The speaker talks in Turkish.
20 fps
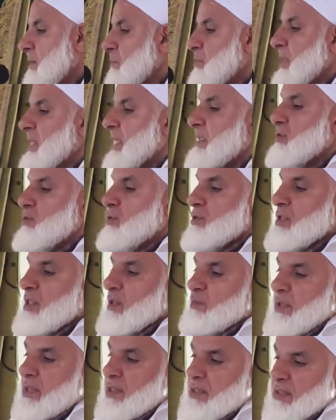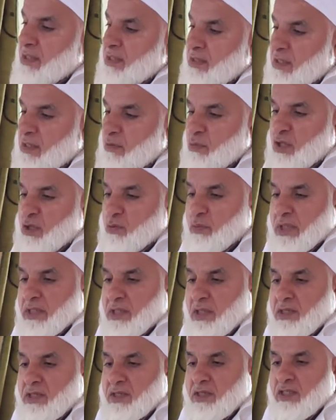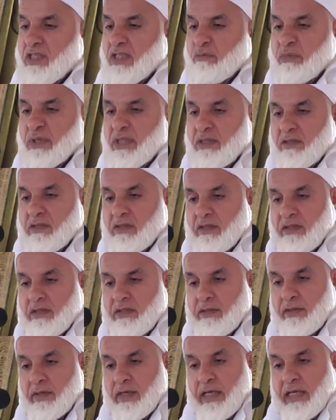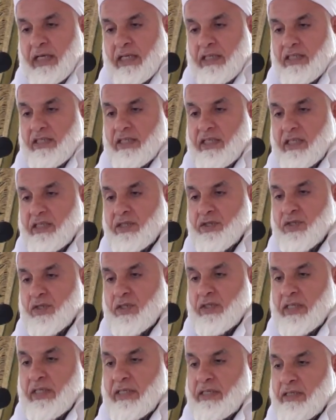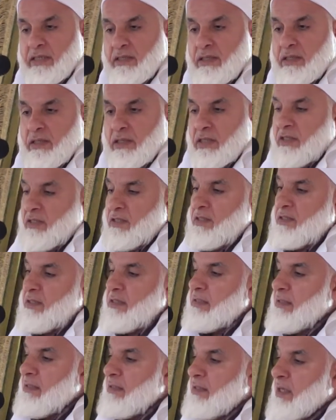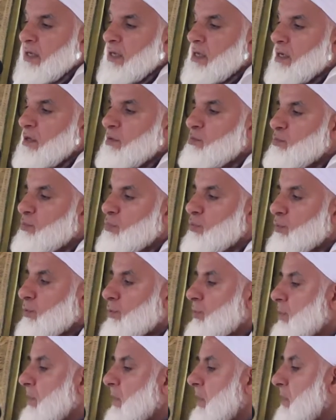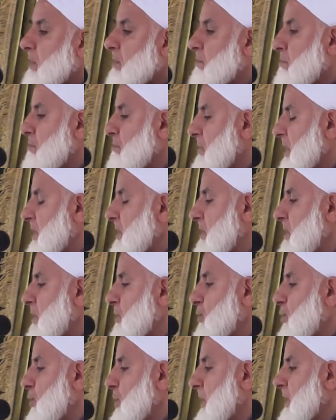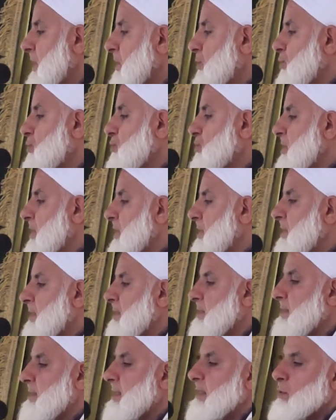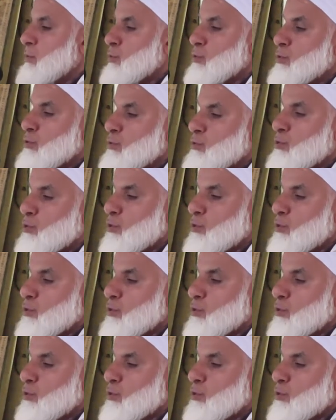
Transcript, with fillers: biraz önce bahsettiğimiz batasıca batının yaşlıları sırtta kambur maddi olarak üzerlerinde yük